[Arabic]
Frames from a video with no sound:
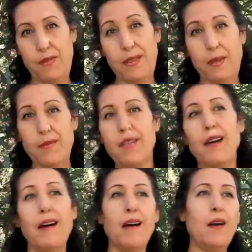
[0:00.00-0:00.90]
في
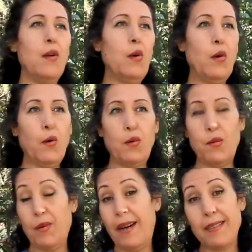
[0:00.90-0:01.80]
الطبيعه
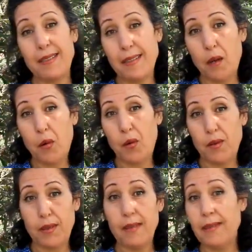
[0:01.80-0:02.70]
وغادي يلوحوا
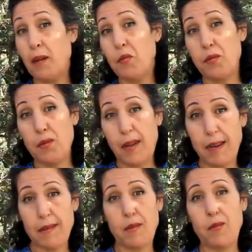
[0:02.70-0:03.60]
يلوثوا
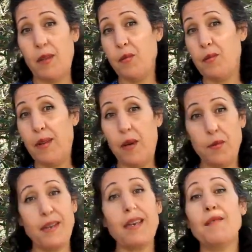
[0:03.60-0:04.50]
الارض ويلوثوا
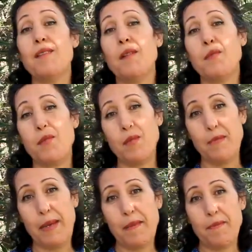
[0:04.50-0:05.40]
الهواء ويلوثوا
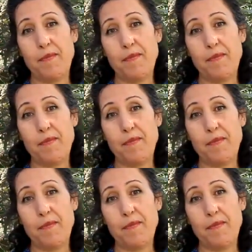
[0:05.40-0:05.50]
الماء